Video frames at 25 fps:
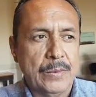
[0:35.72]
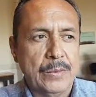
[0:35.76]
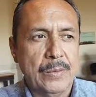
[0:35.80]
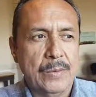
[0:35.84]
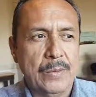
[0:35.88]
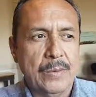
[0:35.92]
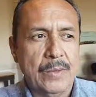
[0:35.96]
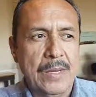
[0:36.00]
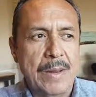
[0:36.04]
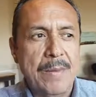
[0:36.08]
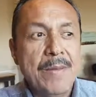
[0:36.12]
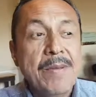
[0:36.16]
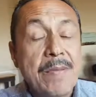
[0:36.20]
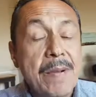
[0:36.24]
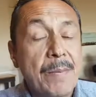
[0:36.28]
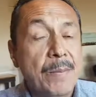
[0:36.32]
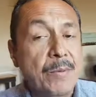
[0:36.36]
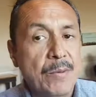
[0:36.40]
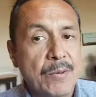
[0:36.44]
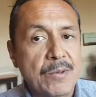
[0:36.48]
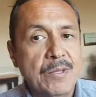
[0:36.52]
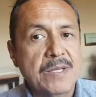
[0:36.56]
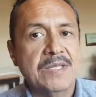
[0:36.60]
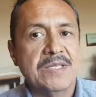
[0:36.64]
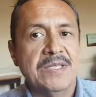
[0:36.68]
o, la misma
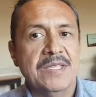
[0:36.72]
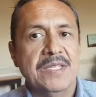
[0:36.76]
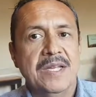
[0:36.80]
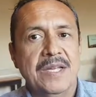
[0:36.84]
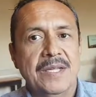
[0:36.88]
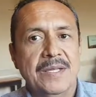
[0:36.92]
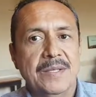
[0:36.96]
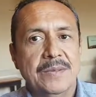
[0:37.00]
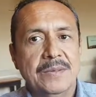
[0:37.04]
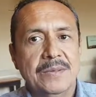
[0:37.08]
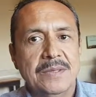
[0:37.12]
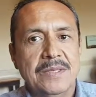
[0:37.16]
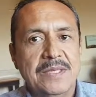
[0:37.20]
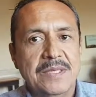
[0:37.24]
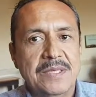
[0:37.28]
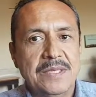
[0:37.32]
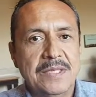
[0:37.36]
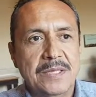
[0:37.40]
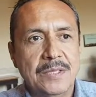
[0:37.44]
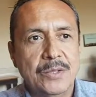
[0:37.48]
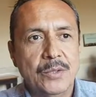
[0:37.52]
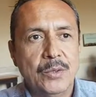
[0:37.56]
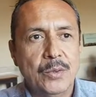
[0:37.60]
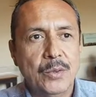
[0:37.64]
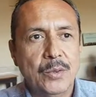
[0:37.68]
publicidad, ¿no? Es
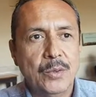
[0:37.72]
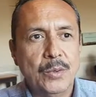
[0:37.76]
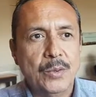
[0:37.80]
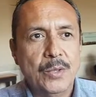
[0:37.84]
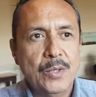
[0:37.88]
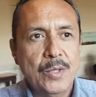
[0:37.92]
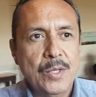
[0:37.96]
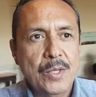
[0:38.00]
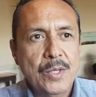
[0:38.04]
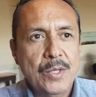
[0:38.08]
decir, no,